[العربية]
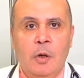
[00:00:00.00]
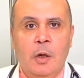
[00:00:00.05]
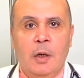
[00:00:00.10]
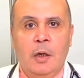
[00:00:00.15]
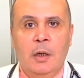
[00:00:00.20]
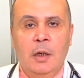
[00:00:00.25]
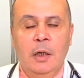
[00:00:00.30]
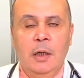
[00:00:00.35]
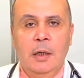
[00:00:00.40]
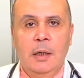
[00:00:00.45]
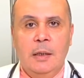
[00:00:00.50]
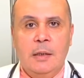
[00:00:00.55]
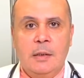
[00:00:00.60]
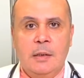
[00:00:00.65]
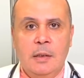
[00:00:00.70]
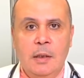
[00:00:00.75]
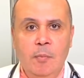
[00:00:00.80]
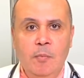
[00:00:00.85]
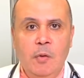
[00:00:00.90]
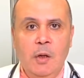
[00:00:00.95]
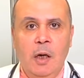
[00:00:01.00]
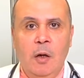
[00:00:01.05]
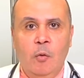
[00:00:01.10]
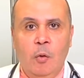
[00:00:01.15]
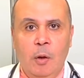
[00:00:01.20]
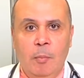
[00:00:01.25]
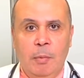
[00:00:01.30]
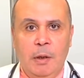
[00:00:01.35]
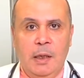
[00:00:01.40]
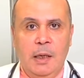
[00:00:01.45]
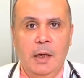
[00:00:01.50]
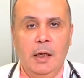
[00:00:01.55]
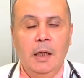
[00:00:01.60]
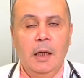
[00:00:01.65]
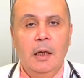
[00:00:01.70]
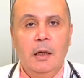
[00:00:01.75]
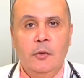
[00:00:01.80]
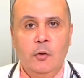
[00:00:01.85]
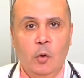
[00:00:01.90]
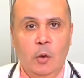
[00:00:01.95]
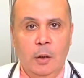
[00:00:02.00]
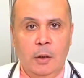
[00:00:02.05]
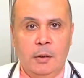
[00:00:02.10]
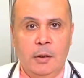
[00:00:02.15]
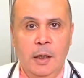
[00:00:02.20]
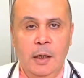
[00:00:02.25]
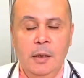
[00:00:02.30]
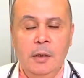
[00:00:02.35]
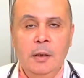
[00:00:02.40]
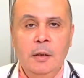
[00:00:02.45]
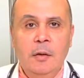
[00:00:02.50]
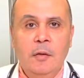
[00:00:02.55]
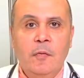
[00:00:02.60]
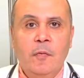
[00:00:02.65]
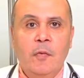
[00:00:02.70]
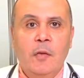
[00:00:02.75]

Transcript: للسمنة والبدانة النوع الثاني